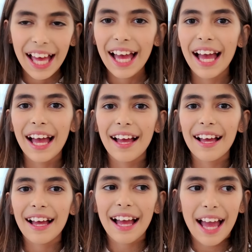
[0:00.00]

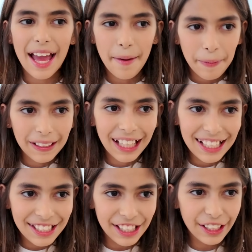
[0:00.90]
apertadinha? É
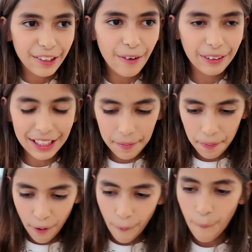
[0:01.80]
apertadinho,
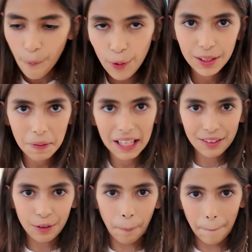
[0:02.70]
tipo, o
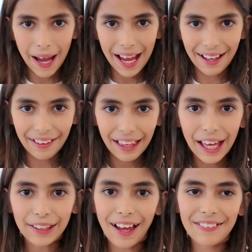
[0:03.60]
espaço do pé
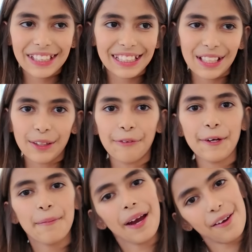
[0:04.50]
tava assistindo o
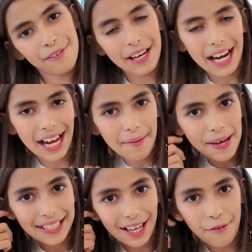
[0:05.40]
filme, aí eu virei a
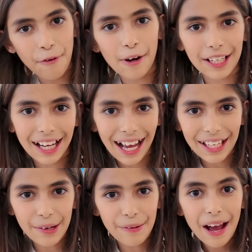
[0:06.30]
cabeça, aí o fone
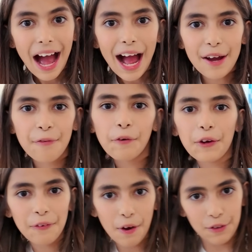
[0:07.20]
caiu. Aí eu
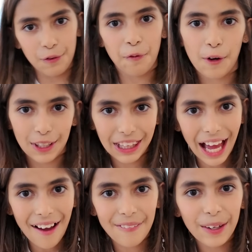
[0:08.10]
fui ver onde o fone
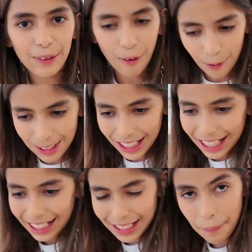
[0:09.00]
tava, eu não
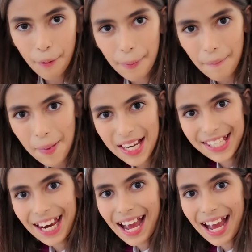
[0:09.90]
conseguia, tipo, me mexer